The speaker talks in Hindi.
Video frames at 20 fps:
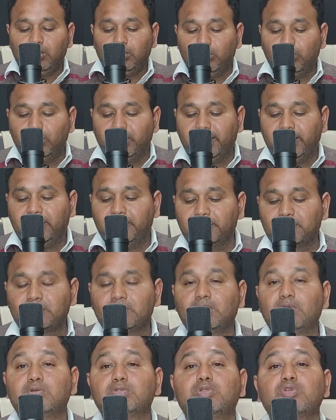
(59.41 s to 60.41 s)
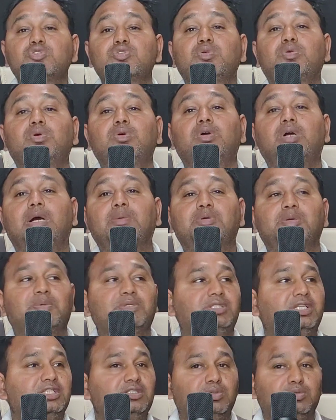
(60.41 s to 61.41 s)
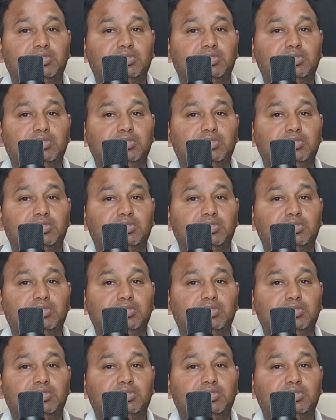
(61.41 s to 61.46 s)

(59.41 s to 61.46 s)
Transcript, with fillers: हो रहा है और दोस्तों आपको पता है